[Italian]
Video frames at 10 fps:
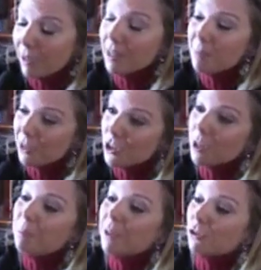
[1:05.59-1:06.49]
un grande
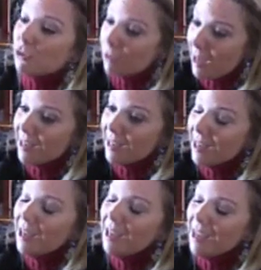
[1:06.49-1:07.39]
piacere
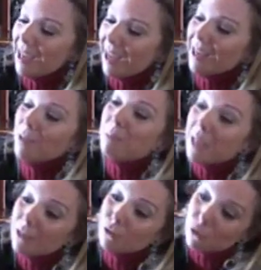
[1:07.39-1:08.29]
personale e anche
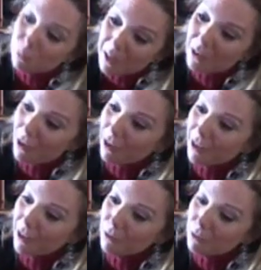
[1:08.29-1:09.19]
penso e spero
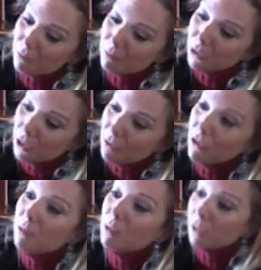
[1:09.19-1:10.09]
anche un
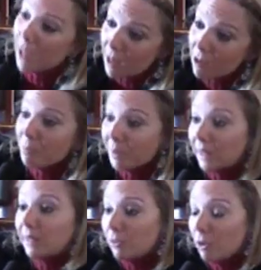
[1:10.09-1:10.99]
motivo di modello per
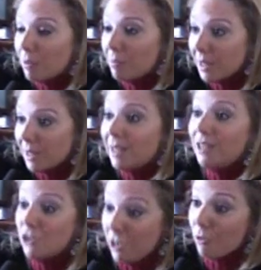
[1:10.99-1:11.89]
tante donne
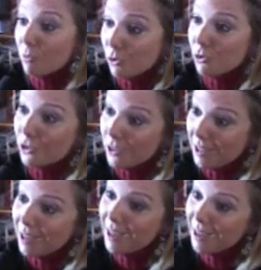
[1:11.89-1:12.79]
imprenditrici che hanno bisogno
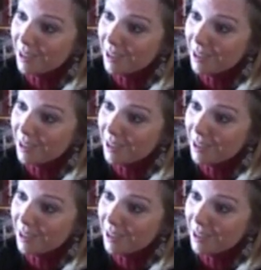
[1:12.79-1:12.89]
di,